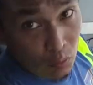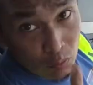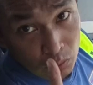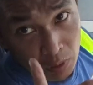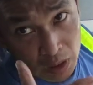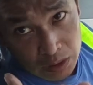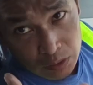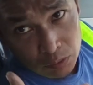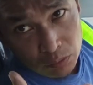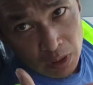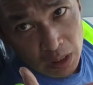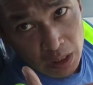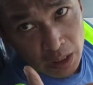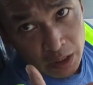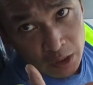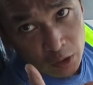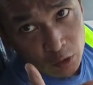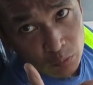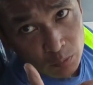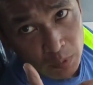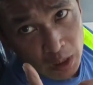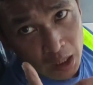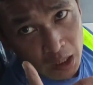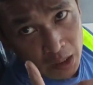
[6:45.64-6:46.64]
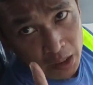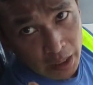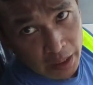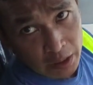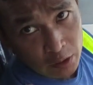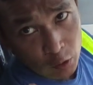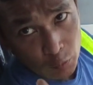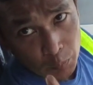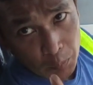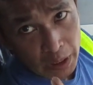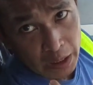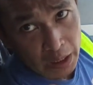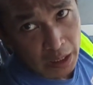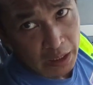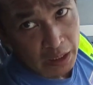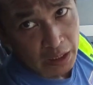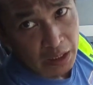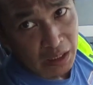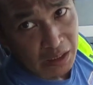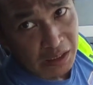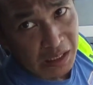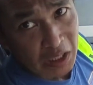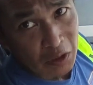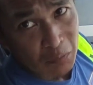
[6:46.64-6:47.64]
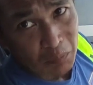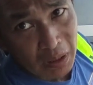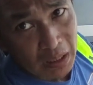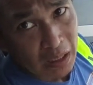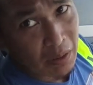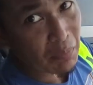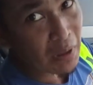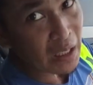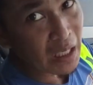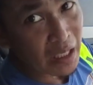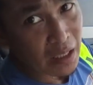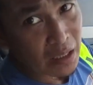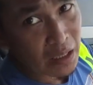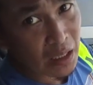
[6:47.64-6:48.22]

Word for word: kaidol para hindi tayo bili-bili ng siging uh,